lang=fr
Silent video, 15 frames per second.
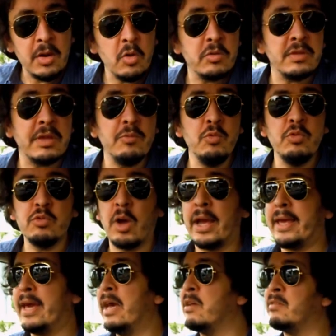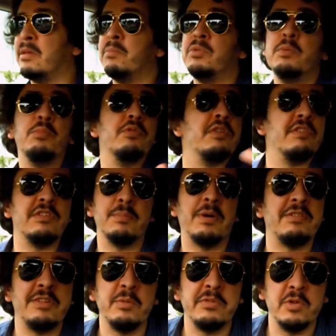Alors, cette révolution agraire, c'est un petit peu ce qui s'est
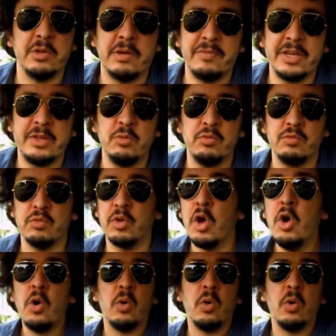passé aussi en Afrique du Sud.